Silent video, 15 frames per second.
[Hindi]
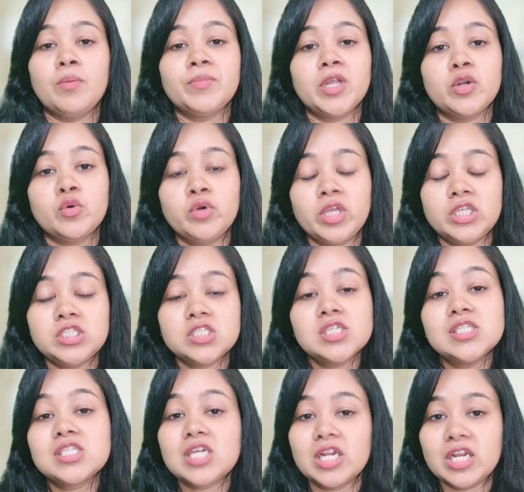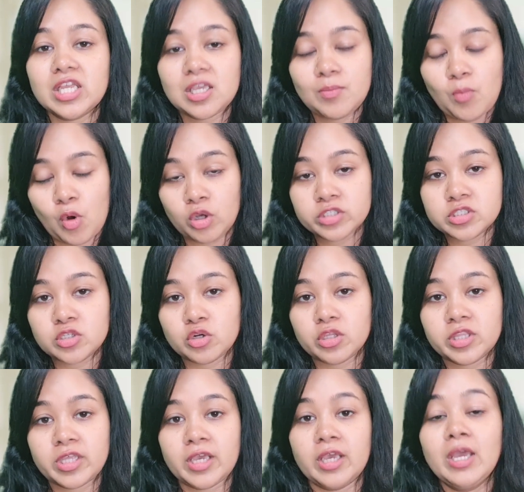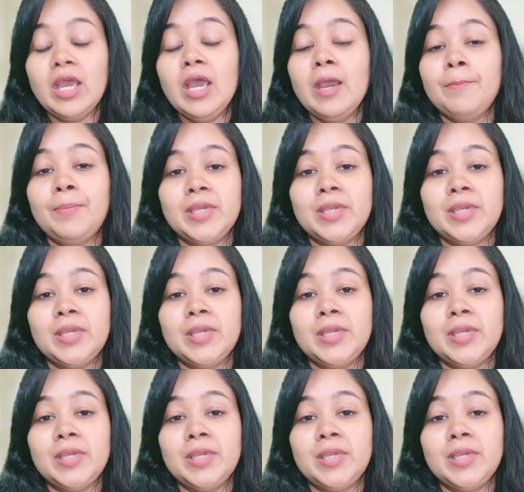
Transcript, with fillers: आपको अपना रूटीन चेंज करने की बहुत ज़रूरत है